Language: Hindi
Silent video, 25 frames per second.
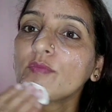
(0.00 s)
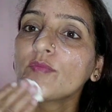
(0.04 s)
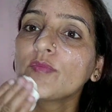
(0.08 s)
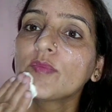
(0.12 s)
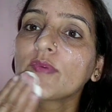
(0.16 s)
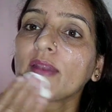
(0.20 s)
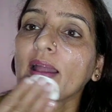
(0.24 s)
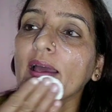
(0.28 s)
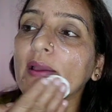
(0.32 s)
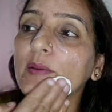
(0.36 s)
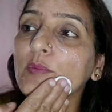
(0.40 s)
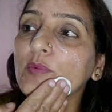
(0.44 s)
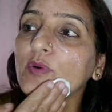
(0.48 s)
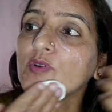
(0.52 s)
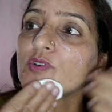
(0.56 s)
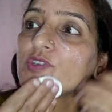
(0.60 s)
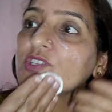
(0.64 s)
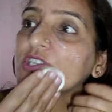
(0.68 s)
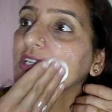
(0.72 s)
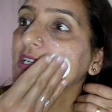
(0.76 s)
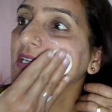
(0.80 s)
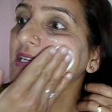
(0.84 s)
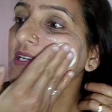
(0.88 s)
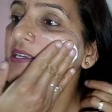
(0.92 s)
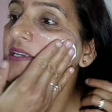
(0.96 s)
मुलायम हो
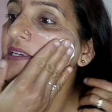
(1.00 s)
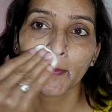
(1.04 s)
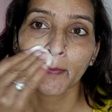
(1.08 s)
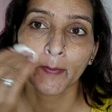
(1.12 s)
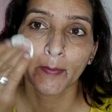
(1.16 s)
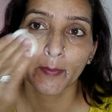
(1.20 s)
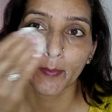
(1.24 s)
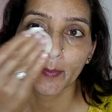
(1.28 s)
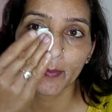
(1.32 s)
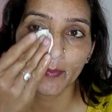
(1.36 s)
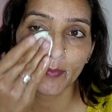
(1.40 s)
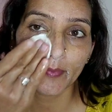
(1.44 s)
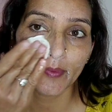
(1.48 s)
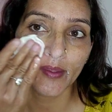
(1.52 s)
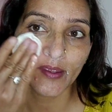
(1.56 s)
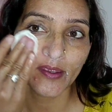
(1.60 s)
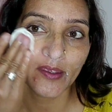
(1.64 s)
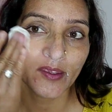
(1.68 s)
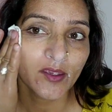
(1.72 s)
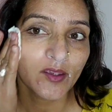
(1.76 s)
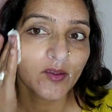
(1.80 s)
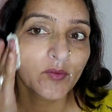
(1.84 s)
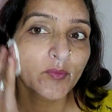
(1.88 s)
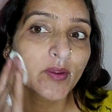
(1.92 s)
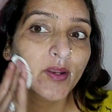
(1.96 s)
जाएगी
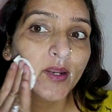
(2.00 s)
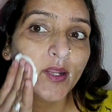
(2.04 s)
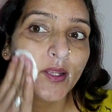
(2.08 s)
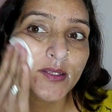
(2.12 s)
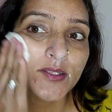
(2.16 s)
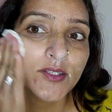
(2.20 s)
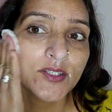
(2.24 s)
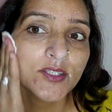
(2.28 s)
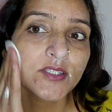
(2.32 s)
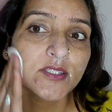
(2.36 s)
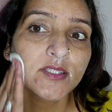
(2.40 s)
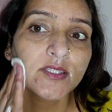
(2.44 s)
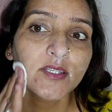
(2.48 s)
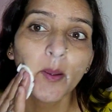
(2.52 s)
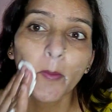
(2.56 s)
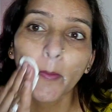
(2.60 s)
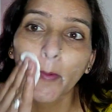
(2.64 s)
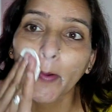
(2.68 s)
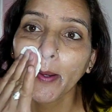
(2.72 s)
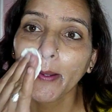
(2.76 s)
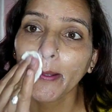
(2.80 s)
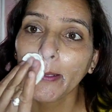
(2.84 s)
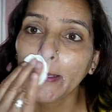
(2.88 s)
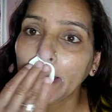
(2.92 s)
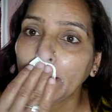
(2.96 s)
देखिए मैंने अच्छे से
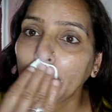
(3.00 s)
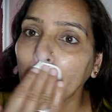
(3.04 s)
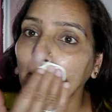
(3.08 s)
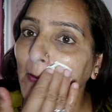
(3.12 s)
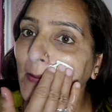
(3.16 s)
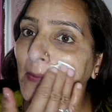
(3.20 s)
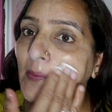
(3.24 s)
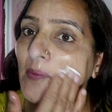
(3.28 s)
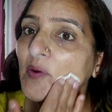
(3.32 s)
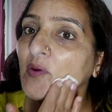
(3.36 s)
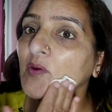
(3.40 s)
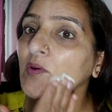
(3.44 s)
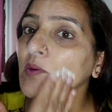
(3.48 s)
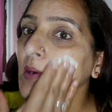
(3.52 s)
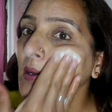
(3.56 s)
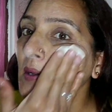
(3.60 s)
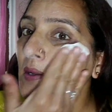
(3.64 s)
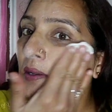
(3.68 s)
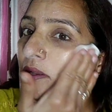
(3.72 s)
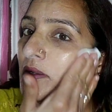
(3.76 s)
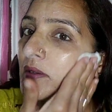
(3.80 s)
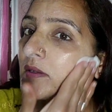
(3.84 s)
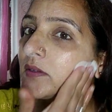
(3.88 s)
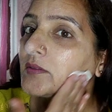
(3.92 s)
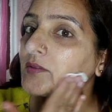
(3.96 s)
अपने चेहरे को
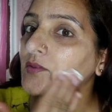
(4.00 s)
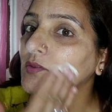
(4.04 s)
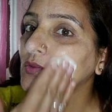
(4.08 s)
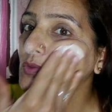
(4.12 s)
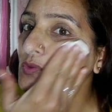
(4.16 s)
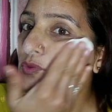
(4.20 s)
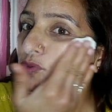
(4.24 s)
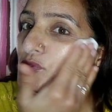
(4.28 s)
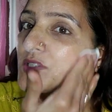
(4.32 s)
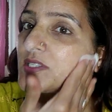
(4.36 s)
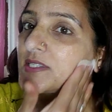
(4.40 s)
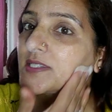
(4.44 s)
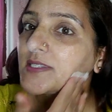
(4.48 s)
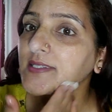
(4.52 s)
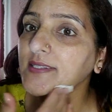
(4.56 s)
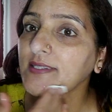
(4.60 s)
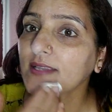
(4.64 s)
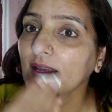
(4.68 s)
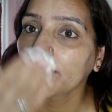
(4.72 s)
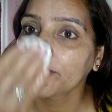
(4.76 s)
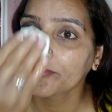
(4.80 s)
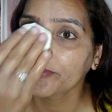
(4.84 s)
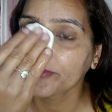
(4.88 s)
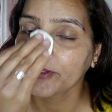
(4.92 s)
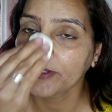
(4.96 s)
दूध से
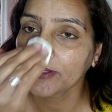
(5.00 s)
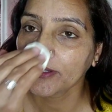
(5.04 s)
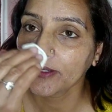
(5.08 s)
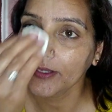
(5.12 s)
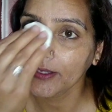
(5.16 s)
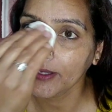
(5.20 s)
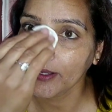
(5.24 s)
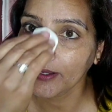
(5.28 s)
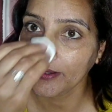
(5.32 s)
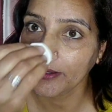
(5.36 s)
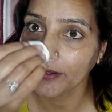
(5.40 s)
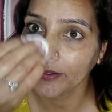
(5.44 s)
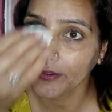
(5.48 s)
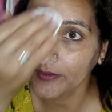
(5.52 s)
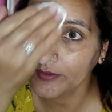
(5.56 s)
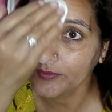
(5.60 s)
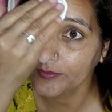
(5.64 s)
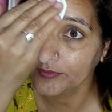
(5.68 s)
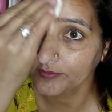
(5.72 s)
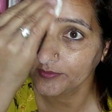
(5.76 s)
साफ कर लिया है